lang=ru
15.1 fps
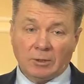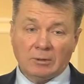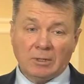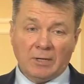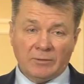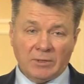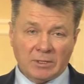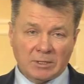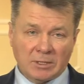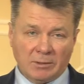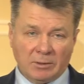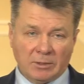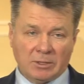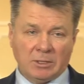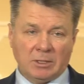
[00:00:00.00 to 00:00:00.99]
Главной
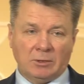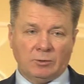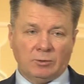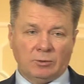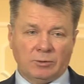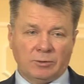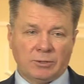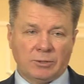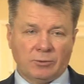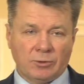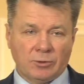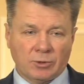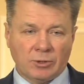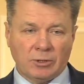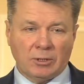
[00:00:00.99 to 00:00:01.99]
целью
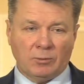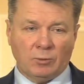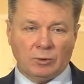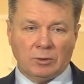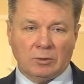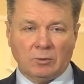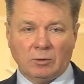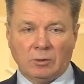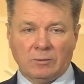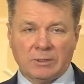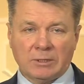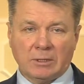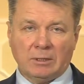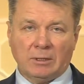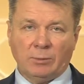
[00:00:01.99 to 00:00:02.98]
сегодняшней работы круглого
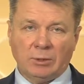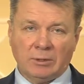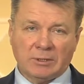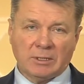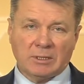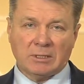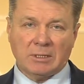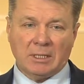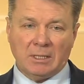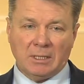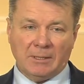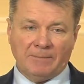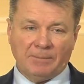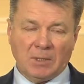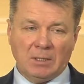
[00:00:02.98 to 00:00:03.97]
стола было
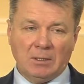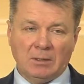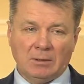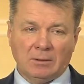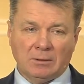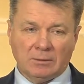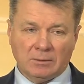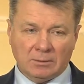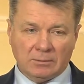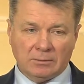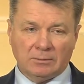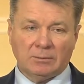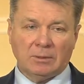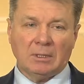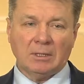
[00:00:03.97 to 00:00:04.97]
создание и э,